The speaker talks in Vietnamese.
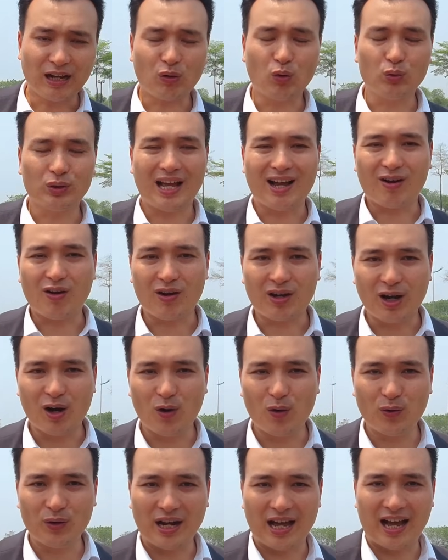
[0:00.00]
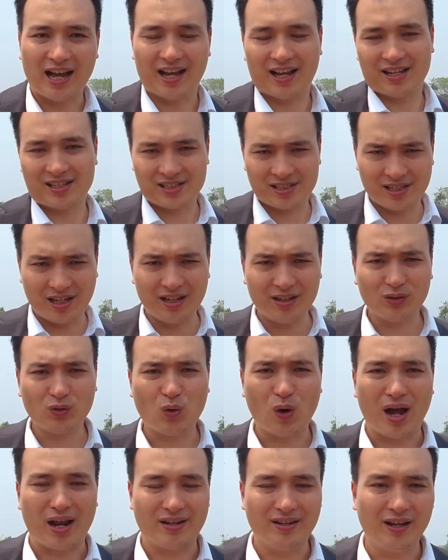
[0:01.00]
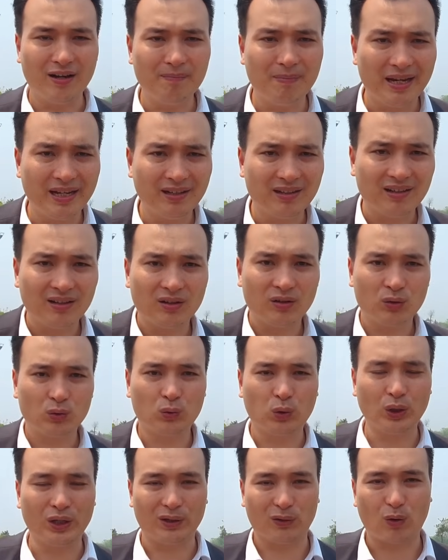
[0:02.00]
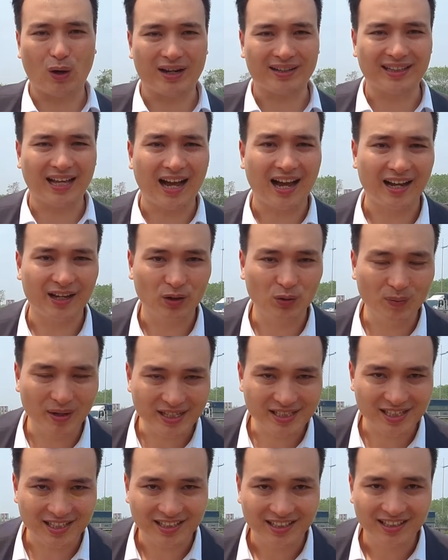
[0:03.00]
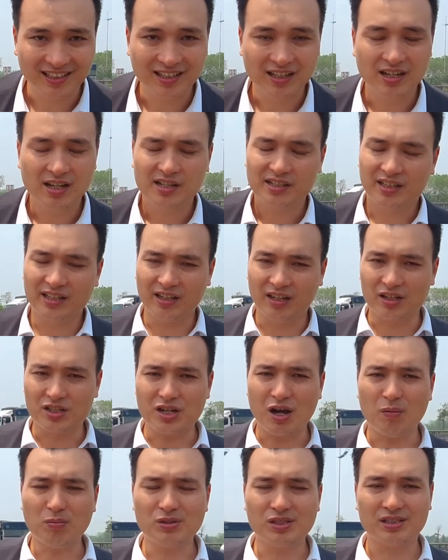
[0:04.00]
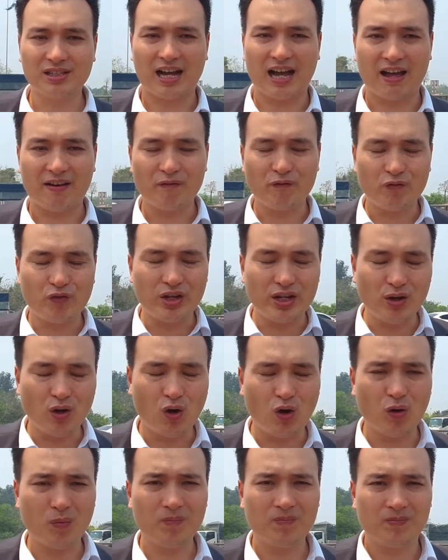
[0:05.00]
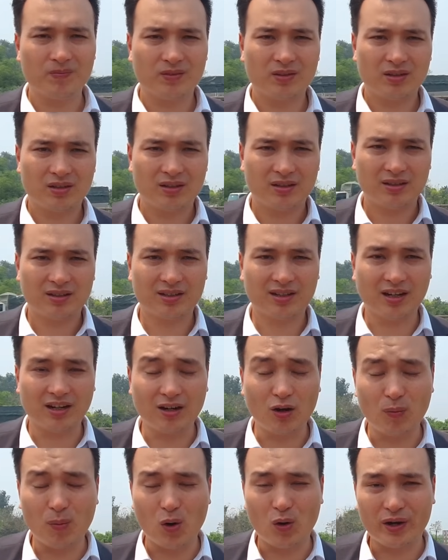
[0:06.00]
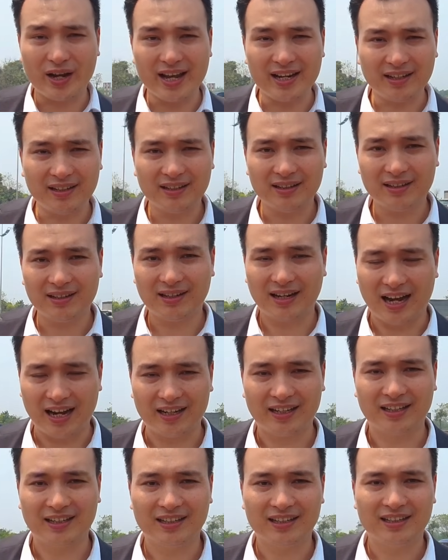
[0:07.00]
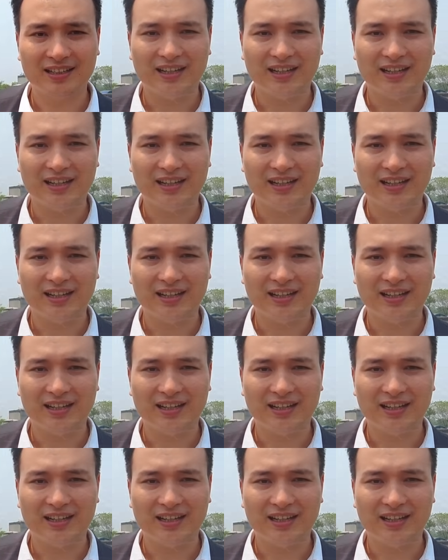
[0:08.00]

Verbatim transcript: các cụ ta có câu là sơn quản nhân đinh thủy quản tài đúng không anh chị thì ở trong dự án Vinhome Global Gate này